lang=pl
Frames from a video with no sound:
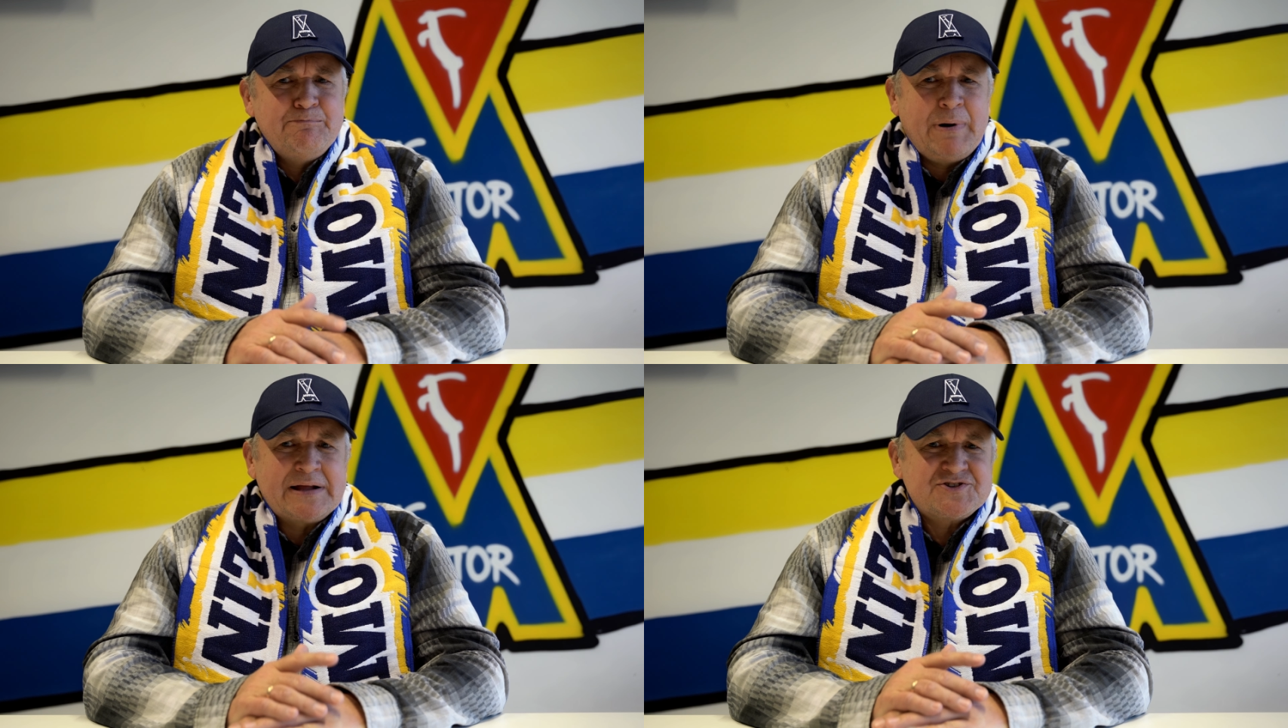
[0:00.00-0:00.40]

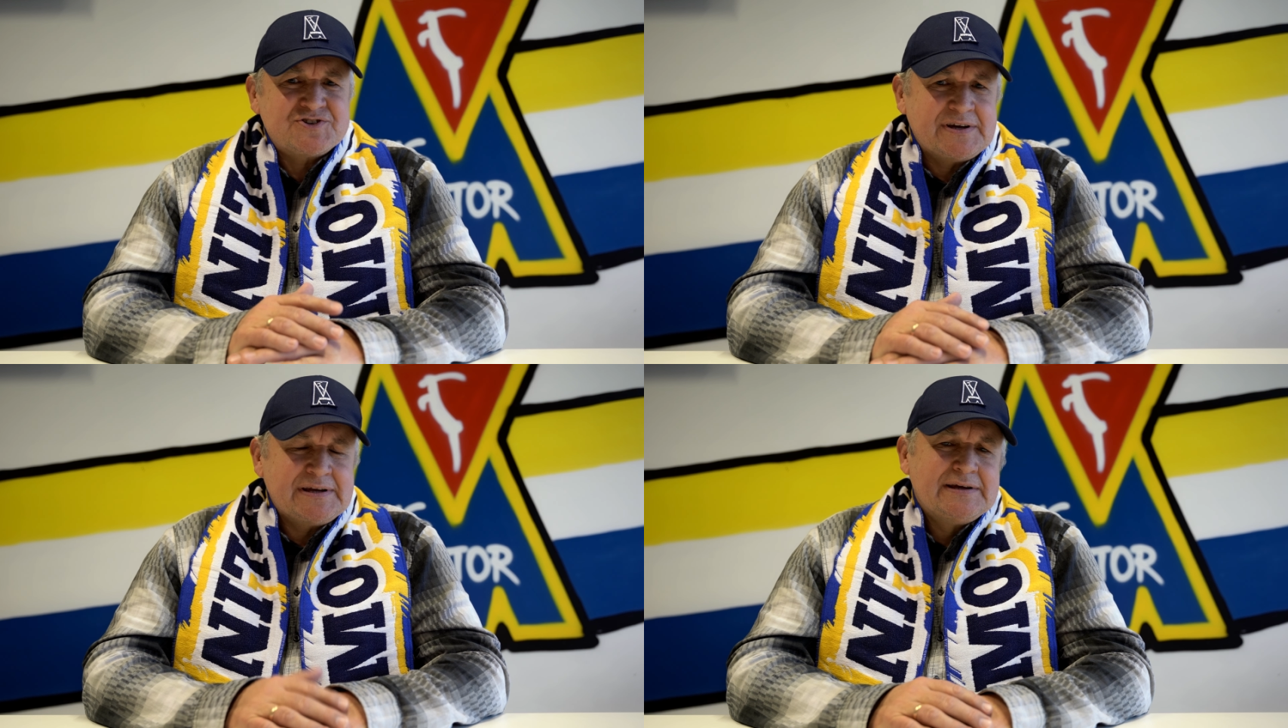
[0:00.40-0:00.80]

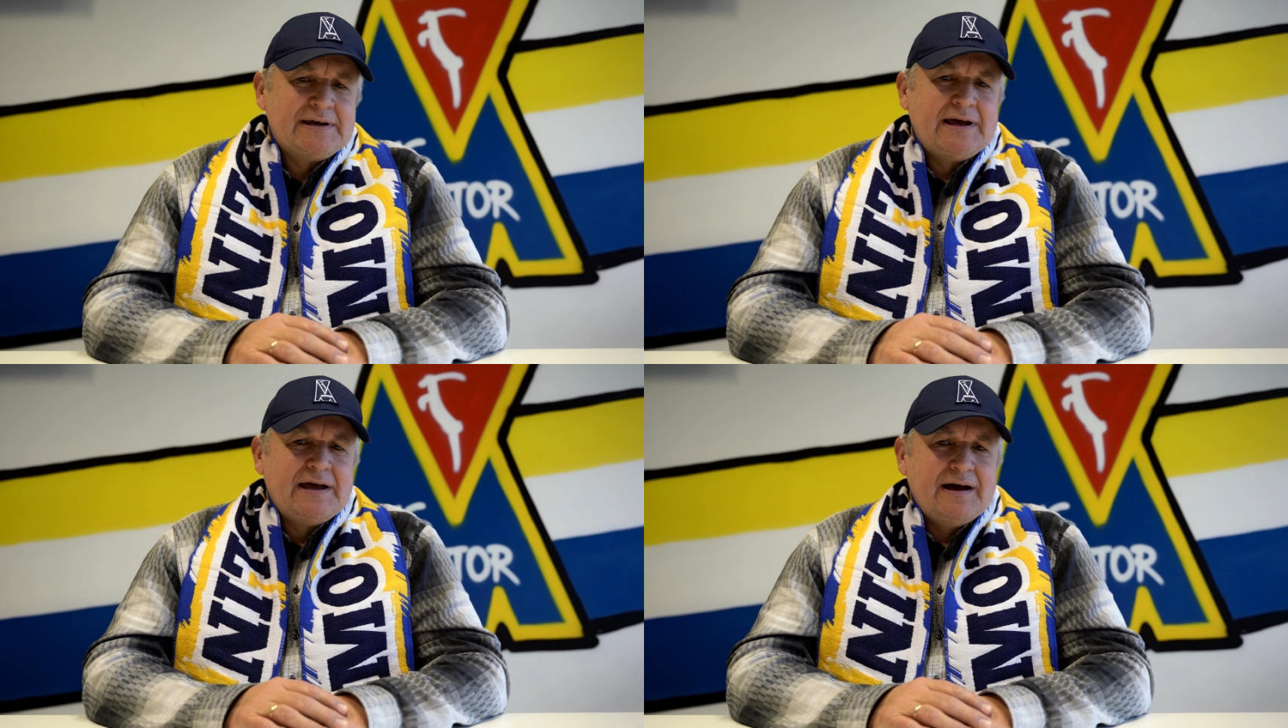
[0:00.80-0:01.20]
patrzę,
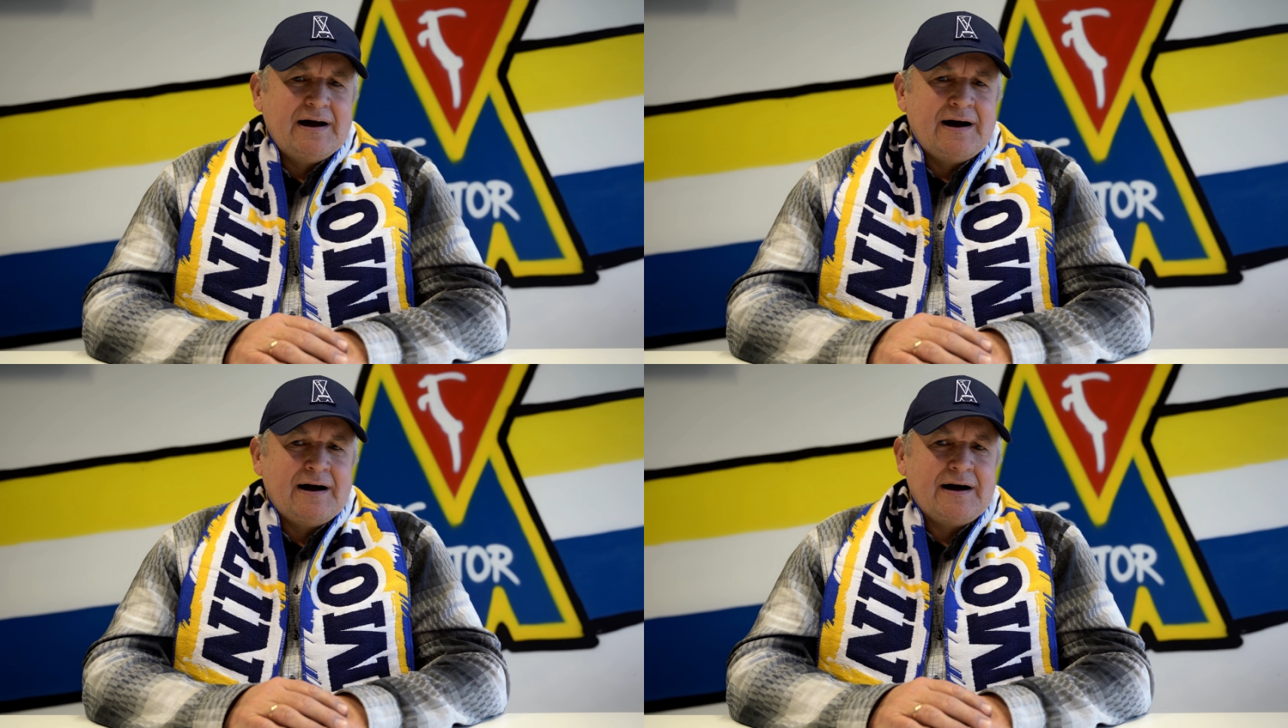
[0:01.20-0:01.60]

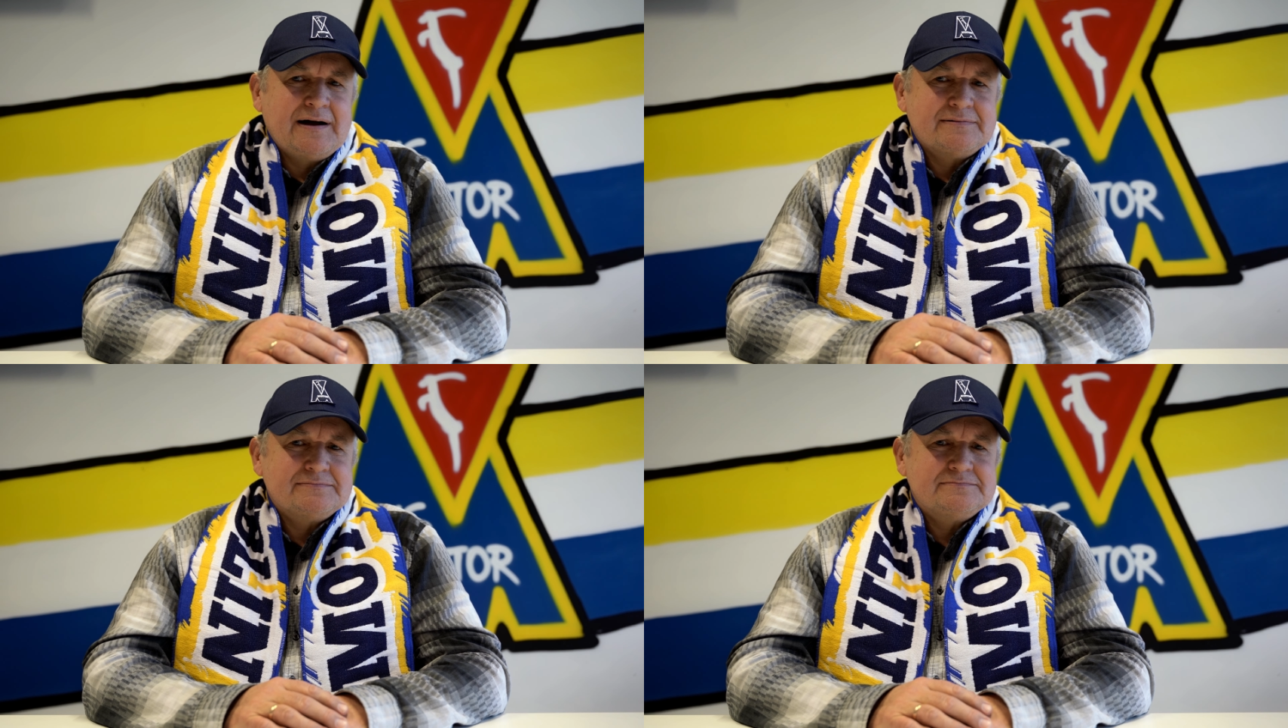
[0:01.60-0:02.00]
a